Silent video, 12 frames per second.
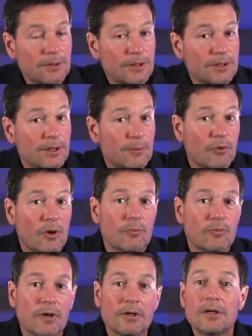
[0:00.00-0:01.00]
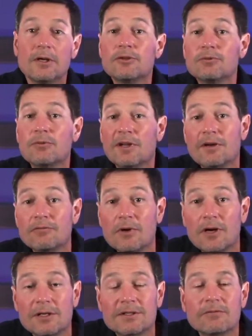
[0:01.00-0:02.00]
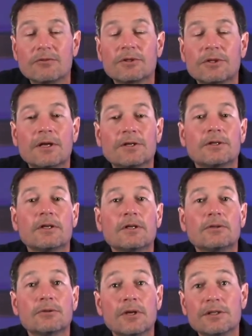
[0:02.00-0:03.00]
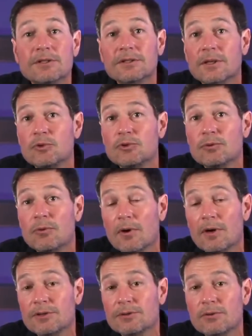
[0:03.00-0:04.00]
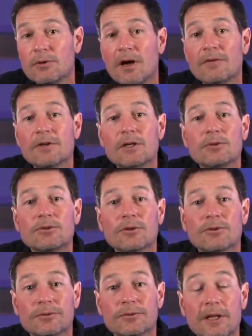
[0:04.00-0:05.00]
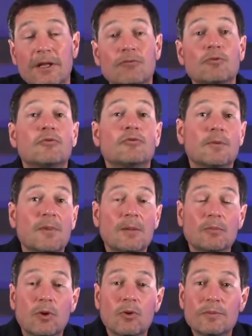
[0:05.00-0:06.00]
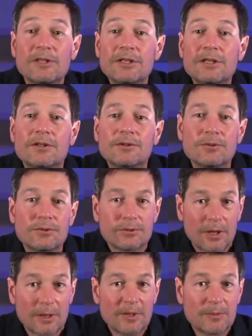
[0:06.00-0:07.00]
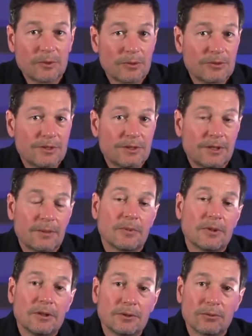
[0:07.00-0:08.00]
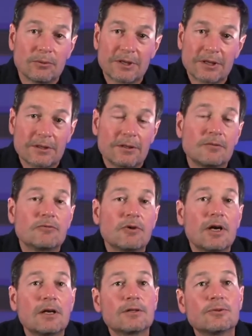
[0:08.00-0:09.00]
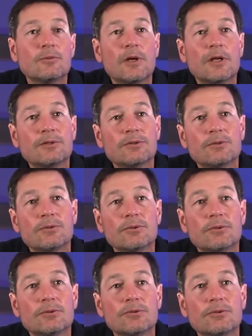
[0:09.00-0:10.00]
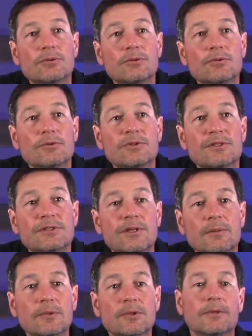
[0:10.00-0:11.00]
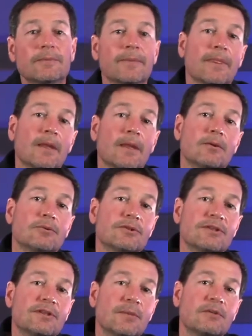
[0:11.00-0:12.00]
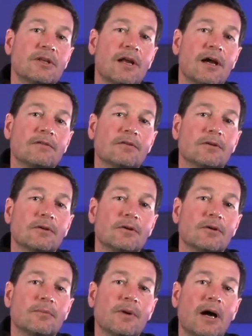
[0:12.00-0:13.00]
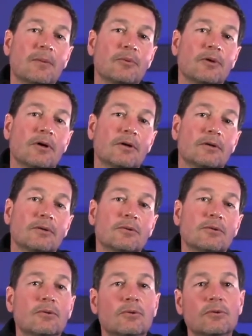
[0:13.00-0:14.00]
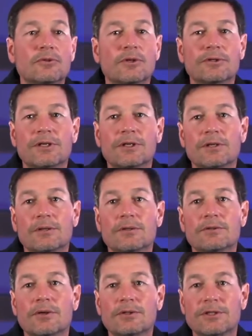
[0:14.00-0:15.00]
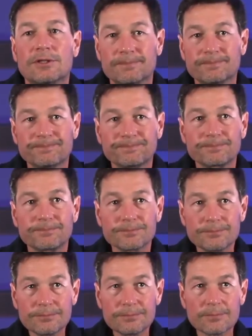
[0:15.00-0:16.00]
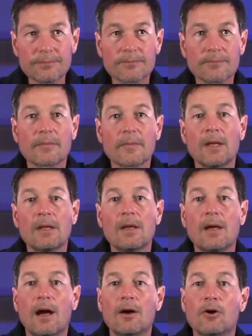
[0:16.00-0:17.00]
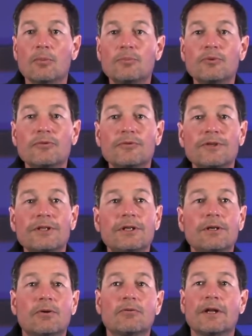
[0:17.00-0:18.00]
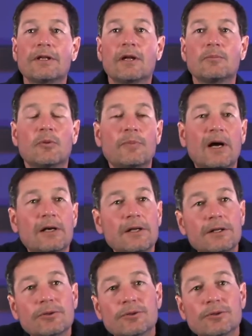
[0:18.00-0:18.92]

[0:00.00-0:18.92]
connectique point à point, soit d'avoir les avantages de la distribution en réseau avec le Dante. Et vous pouvez même combiner les deux sur un même système. Donc ça, voilà la souplesse du, système, euh, du système des lives euh, par rapport aux, entrées-sorties. Euh, Alors, pour finir, on va également parler